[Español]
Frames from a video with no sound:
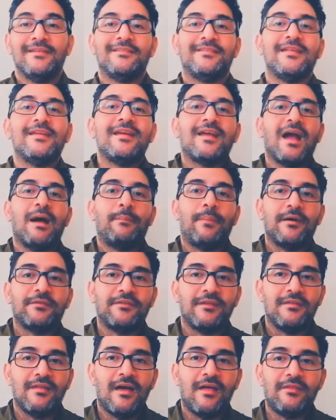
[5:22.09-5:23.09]
sin
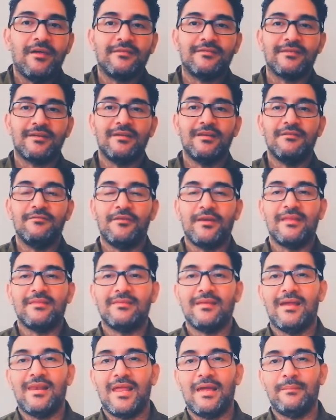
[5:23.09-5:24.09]
capacidad de hacerle
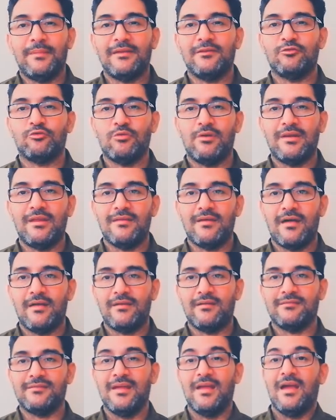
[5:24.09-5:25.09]
frente a las
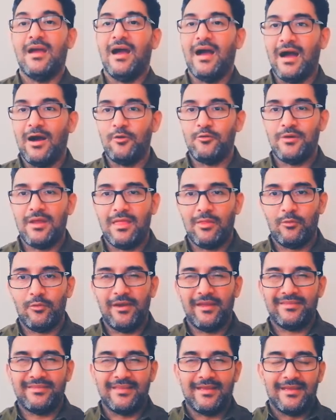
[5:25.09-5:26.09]
mensualidades,
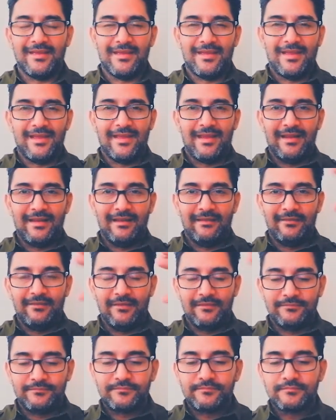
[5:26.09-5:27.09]
aunado este, el,